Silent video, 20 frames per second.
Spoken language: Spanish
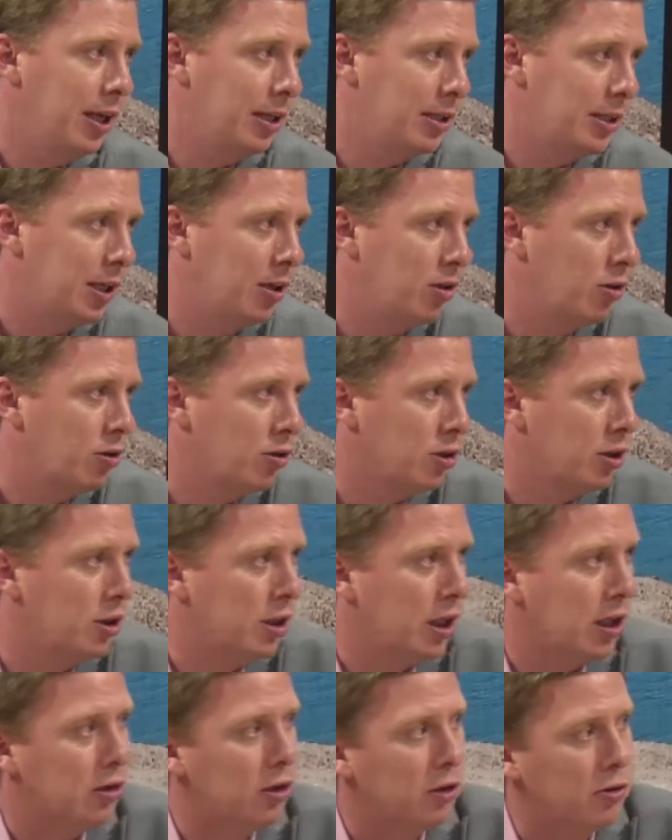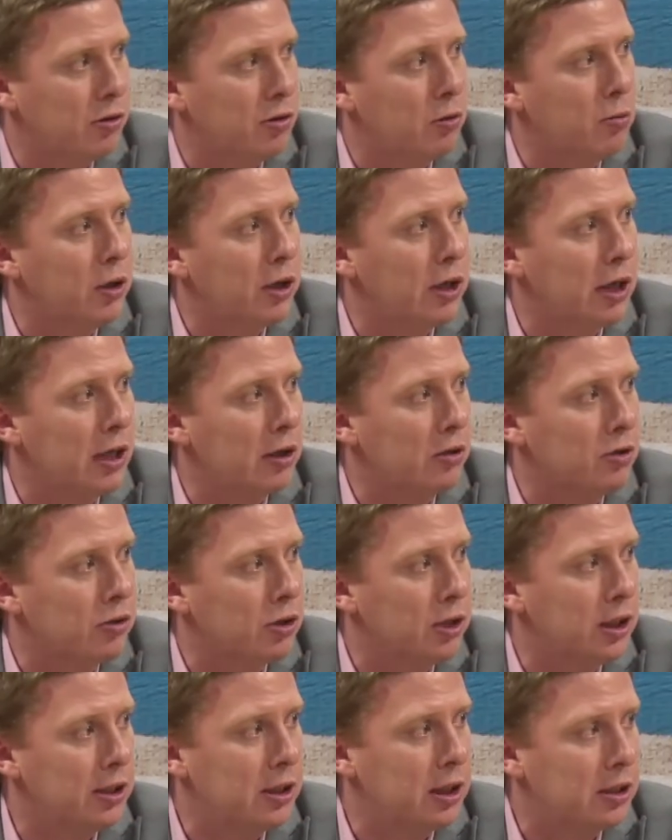se ha ido cosechando, ha sido buena la
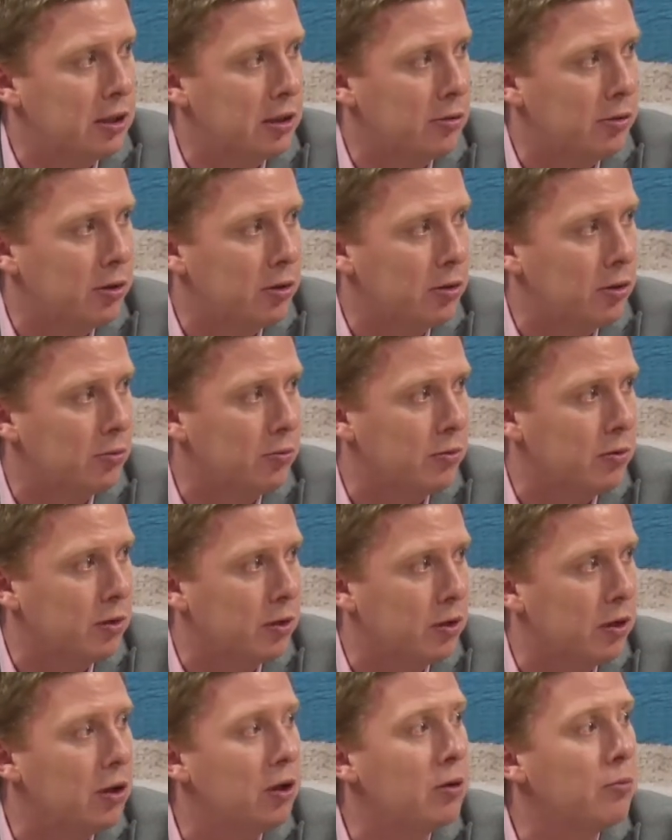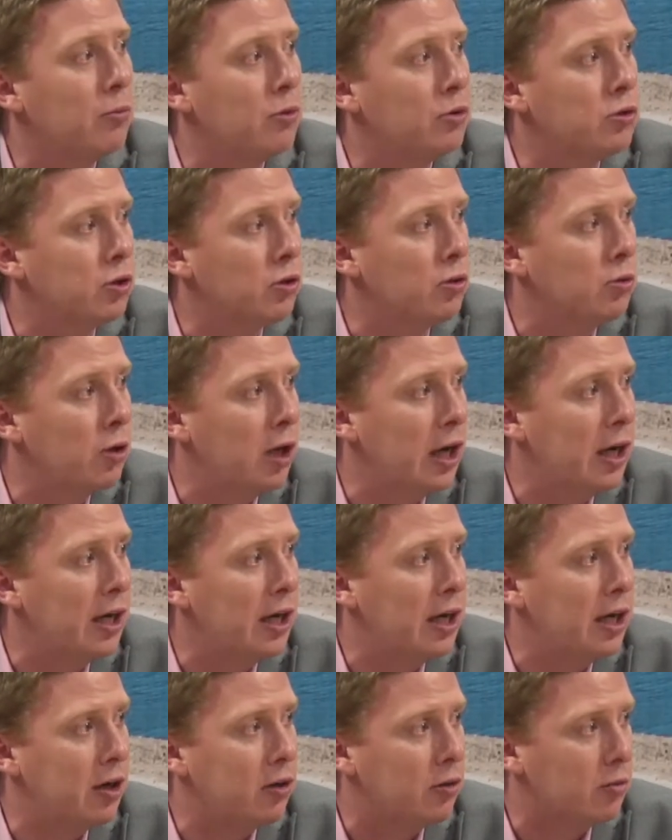cosecha, se ha visto en, muchos lugares
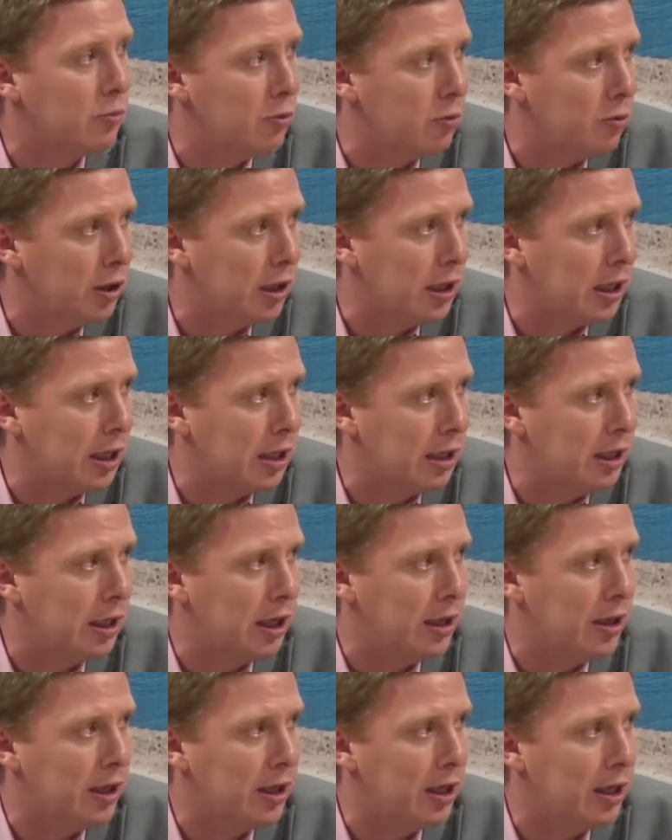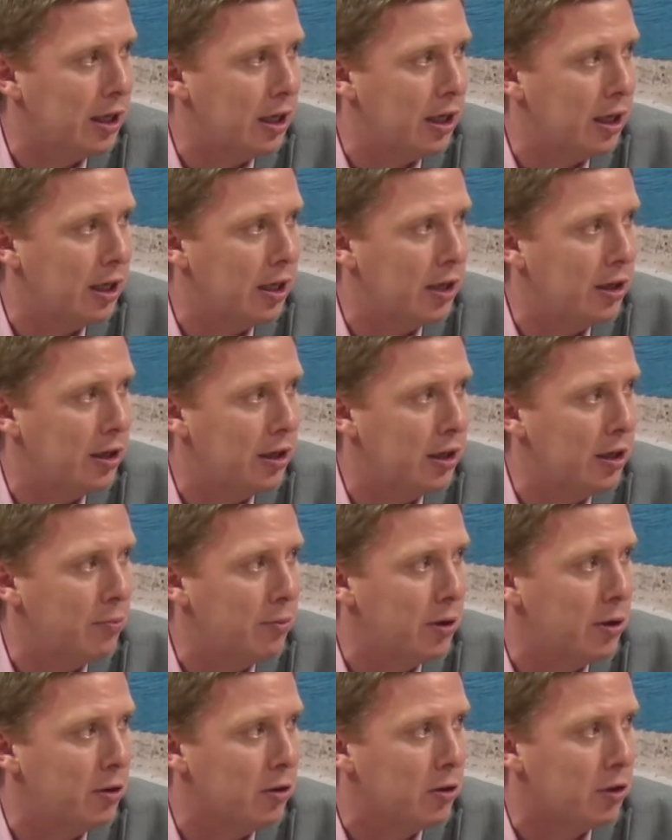y con muy buena calidad de,
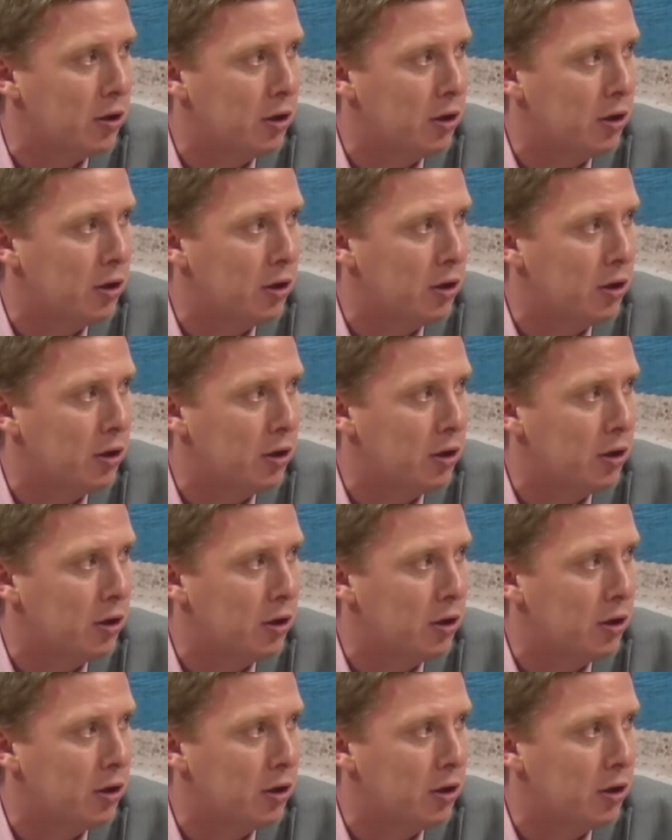melón.